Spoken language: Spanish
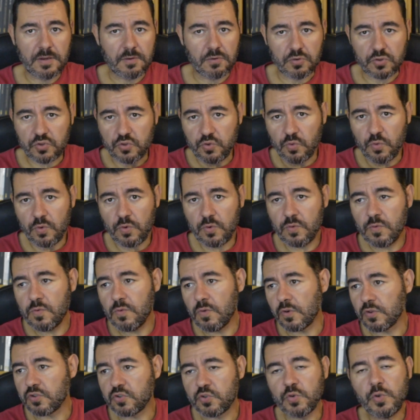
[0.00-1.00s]
O
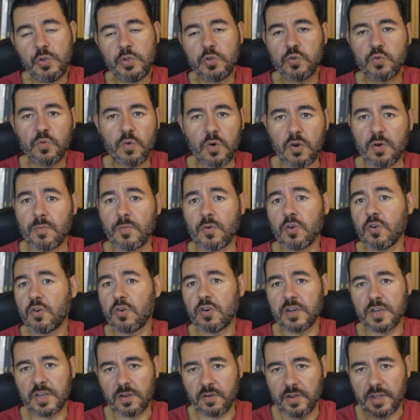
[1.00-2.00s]
Chulu, o Chuchu, o como
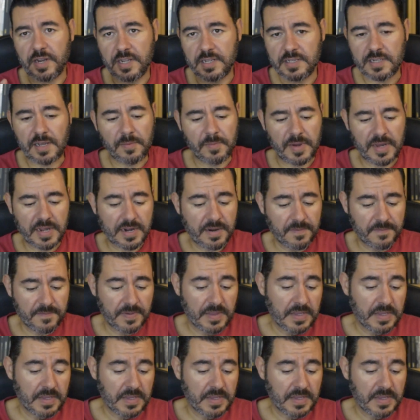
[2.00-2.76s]
cojones lo queréis llamar.